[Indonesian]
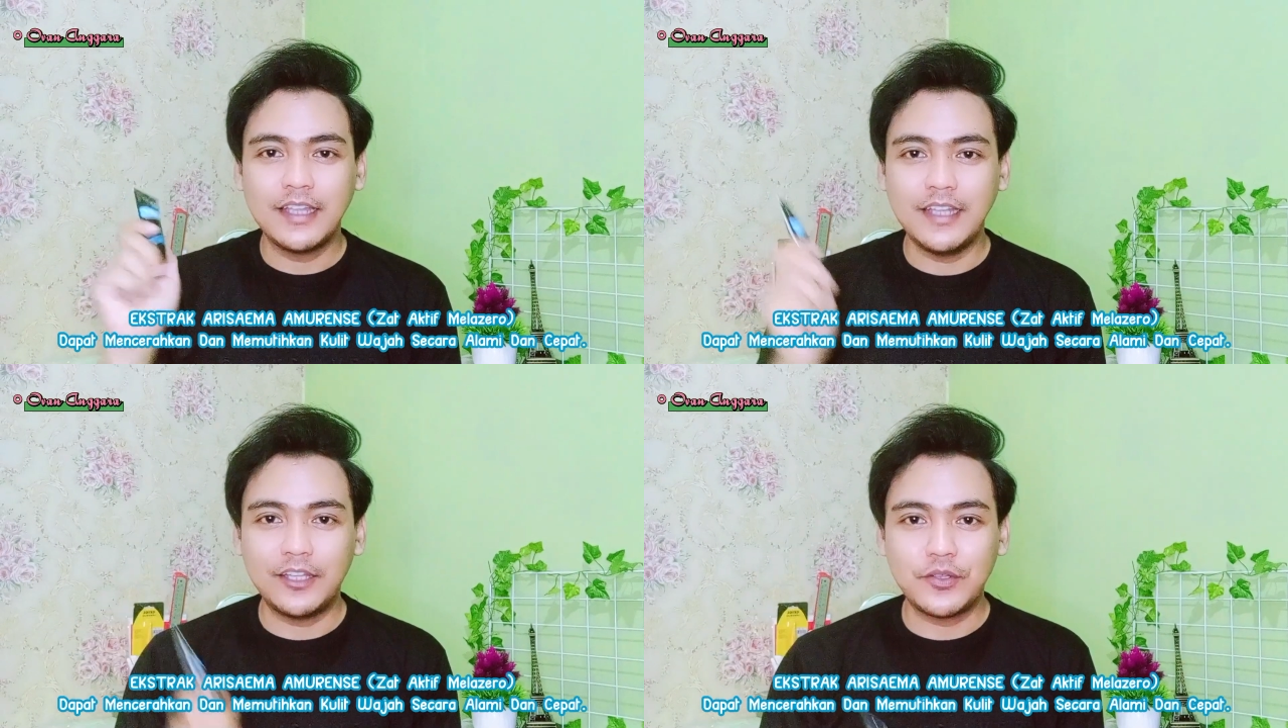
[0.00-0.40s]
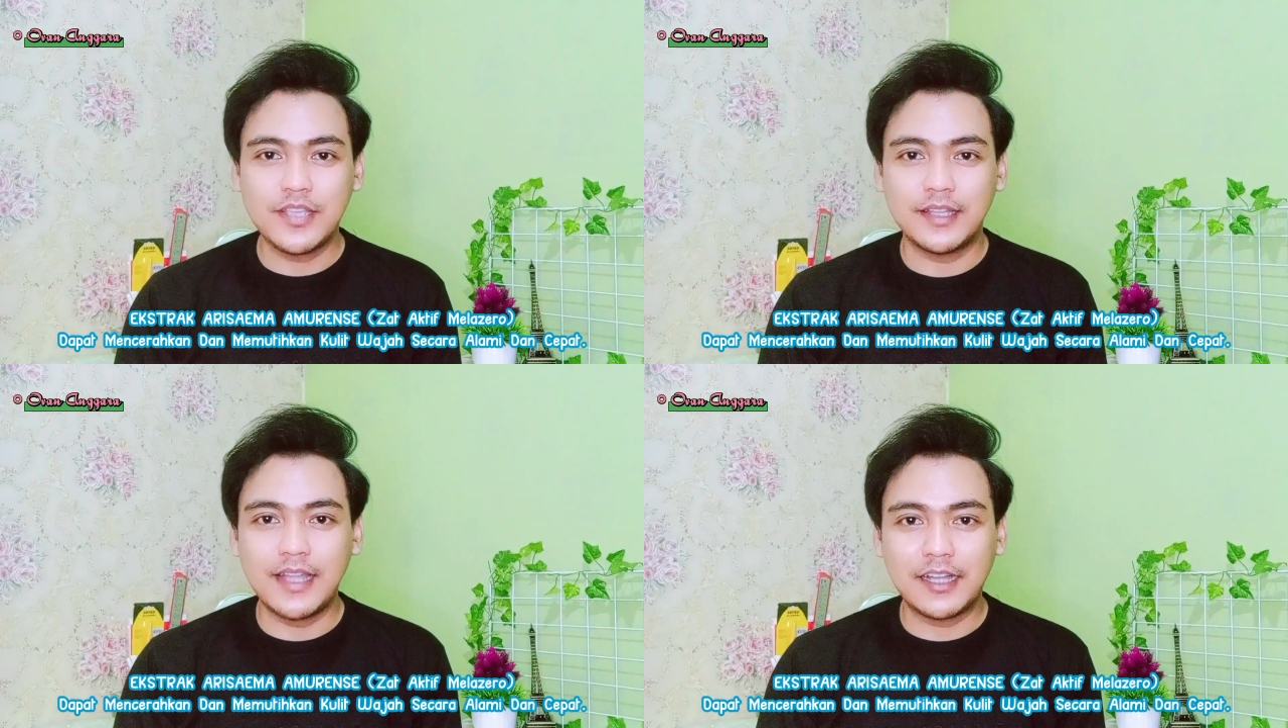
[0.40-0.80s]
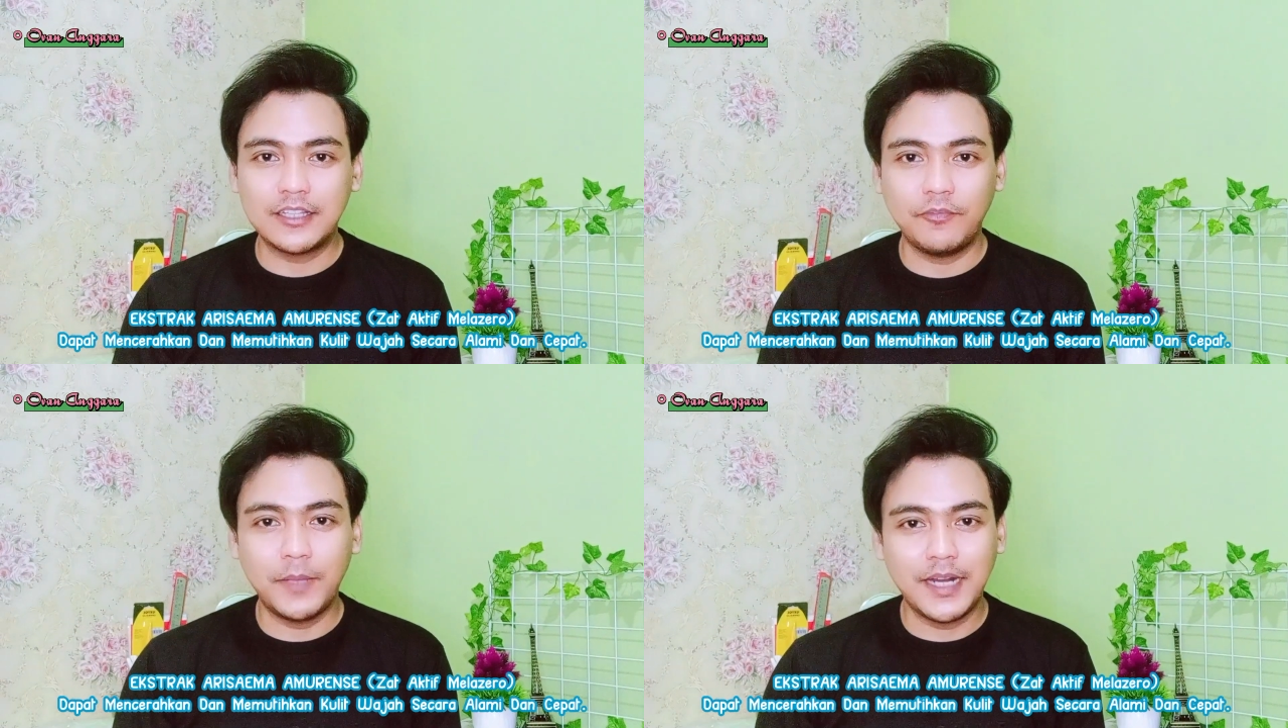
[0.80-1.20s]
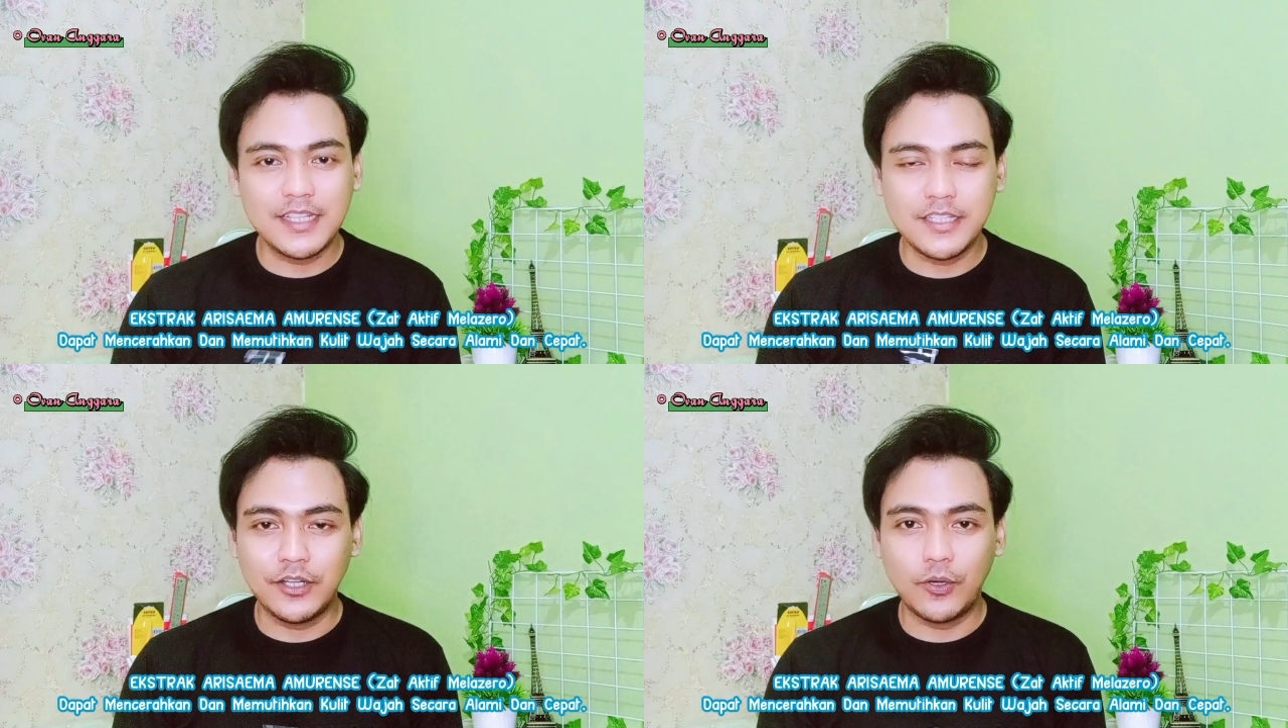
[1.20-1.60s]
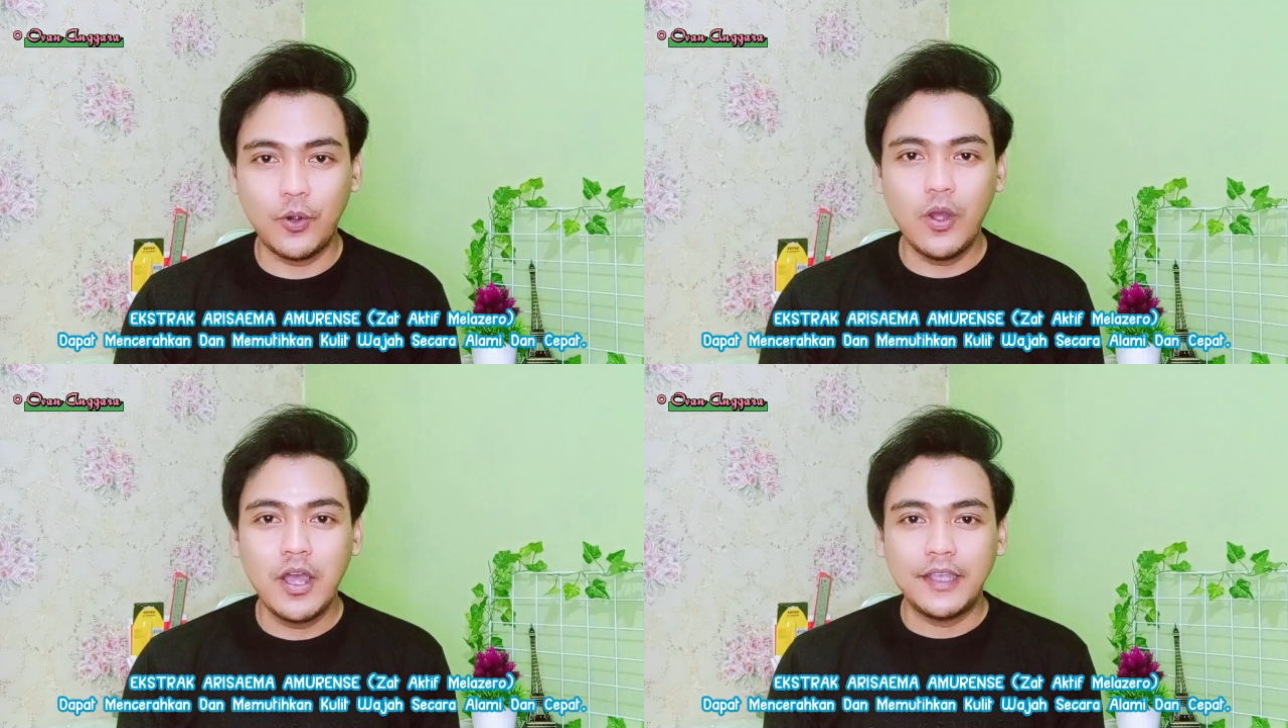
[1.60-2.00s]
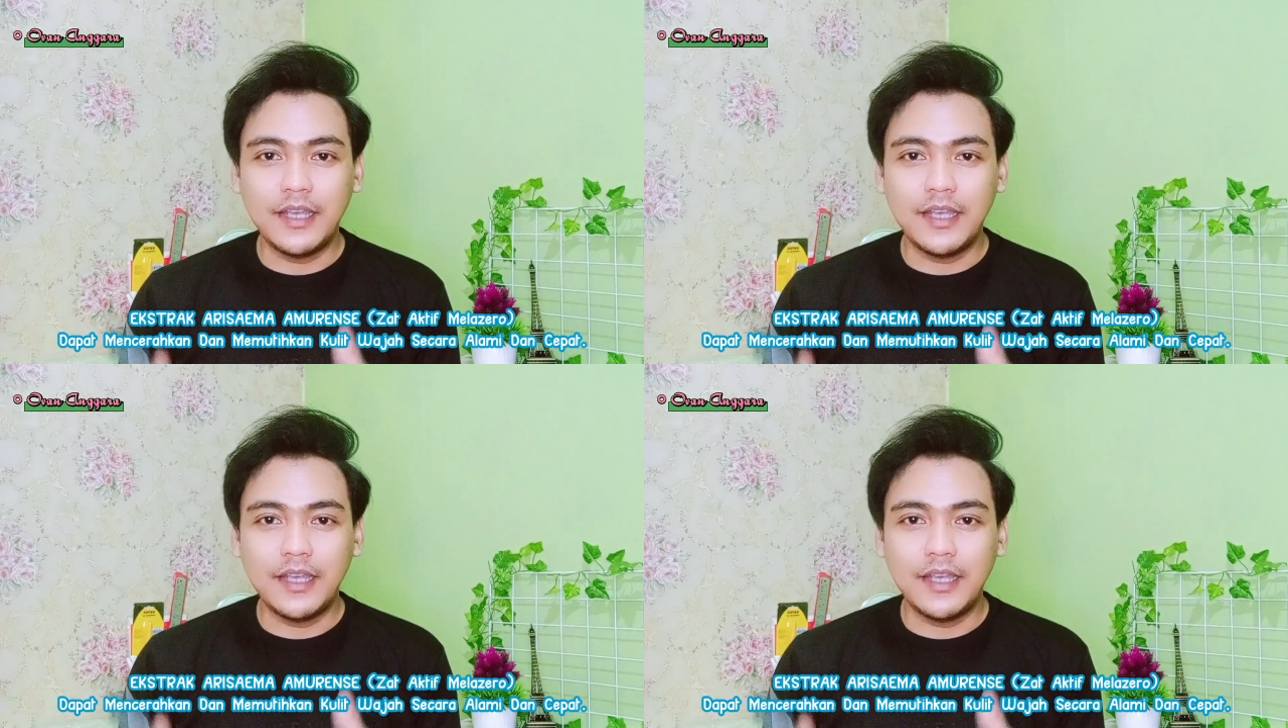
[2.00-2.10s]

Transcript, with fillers: yaitu zat aktif Zero,